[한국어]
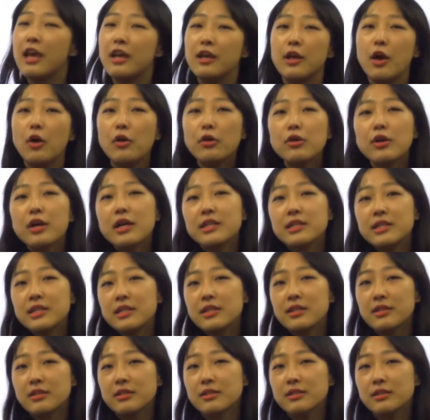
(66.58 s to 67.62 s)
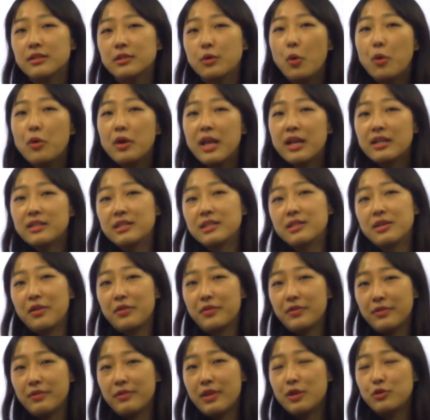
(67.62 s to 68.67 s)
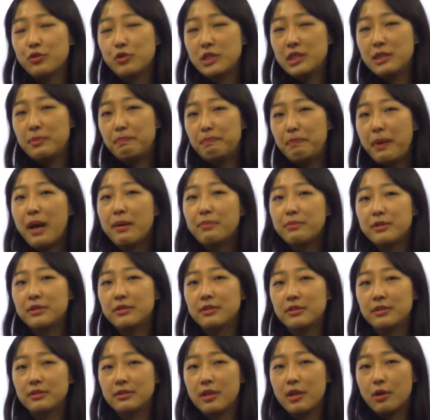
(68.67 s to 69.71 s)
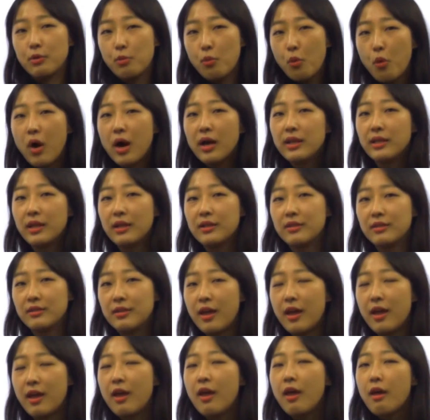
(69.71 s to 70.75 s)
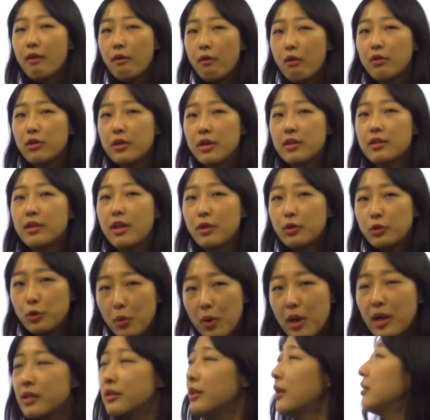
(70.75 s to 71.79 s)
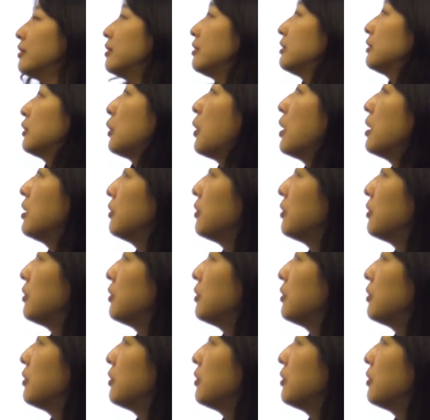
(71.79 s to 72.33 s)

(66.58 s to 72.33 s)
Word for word: 여러 가지 그 콜렉션 아주 집합을 그냥 모아놨는데 거기에다 또 하나를 더한